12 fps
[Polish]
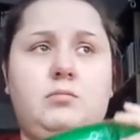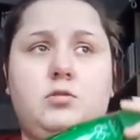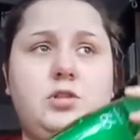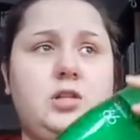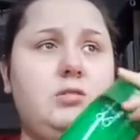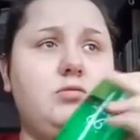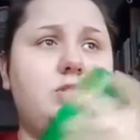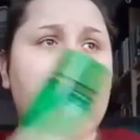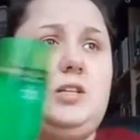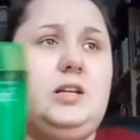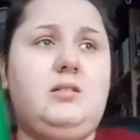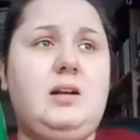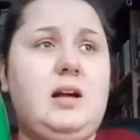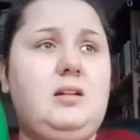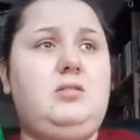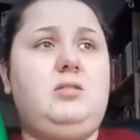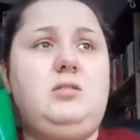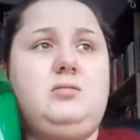Można użyć tego
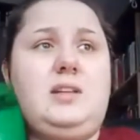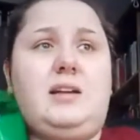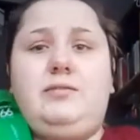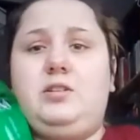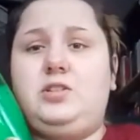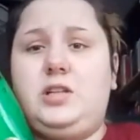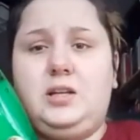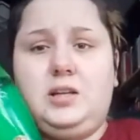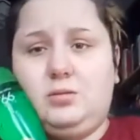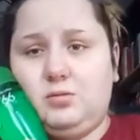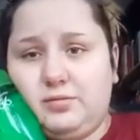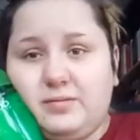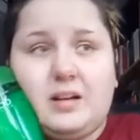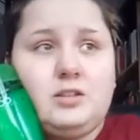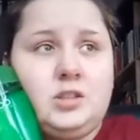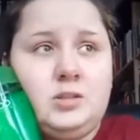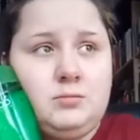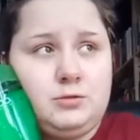jako nawilżenie do
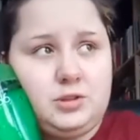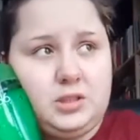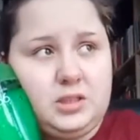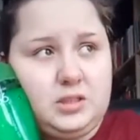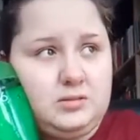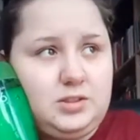twarzy, można